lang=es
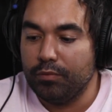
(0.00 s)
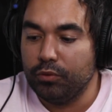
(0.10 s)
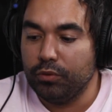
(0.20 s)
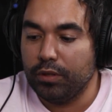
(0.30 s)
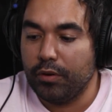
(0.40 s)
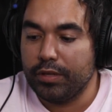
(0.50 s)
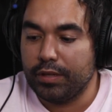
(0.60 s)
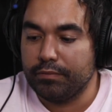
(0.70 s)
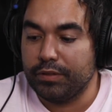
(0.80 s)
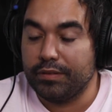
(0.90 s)
del mundo y
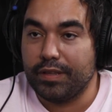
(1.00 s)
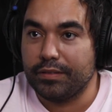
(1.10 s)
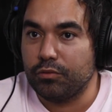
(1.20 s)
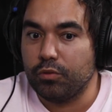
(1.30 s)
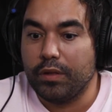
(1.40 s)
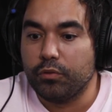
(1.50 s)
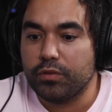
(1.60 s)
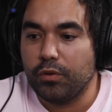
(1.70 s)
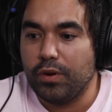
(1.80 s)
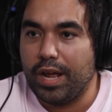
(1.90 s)
ahorita en tu
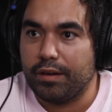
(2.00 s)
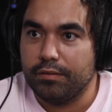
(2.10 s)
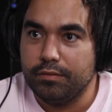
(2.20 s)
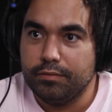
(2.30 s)
celular.